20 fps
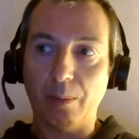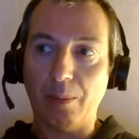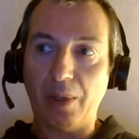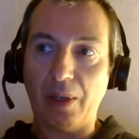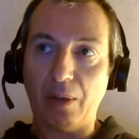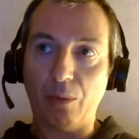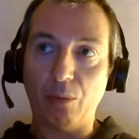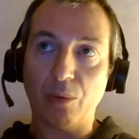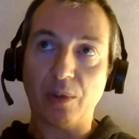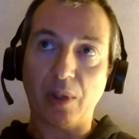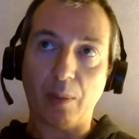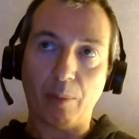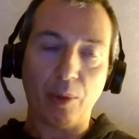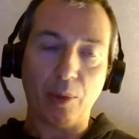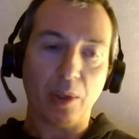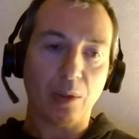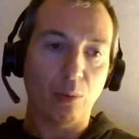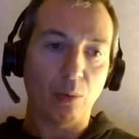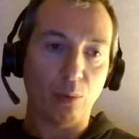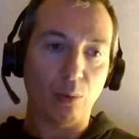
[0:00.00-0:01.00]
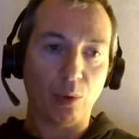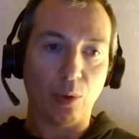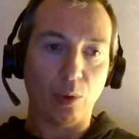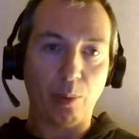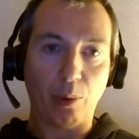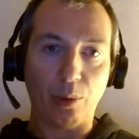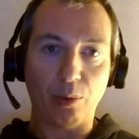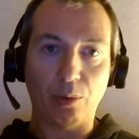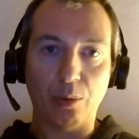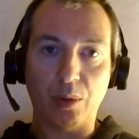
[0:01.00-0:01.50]
ben, où ça peut être
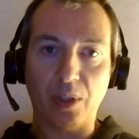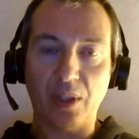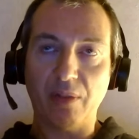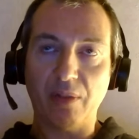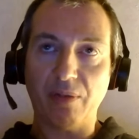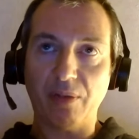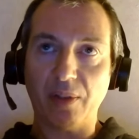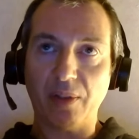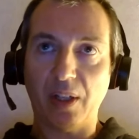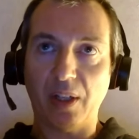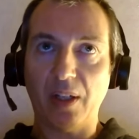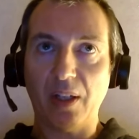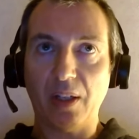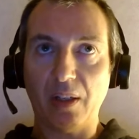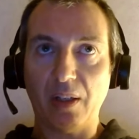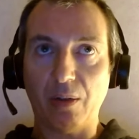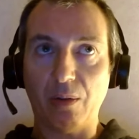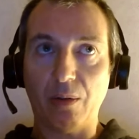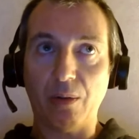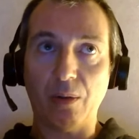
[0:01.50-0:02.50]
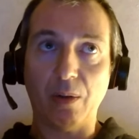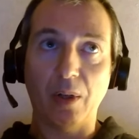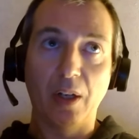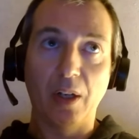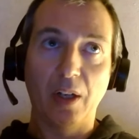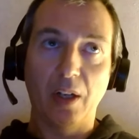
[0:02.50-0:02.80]
contre-productif et euh,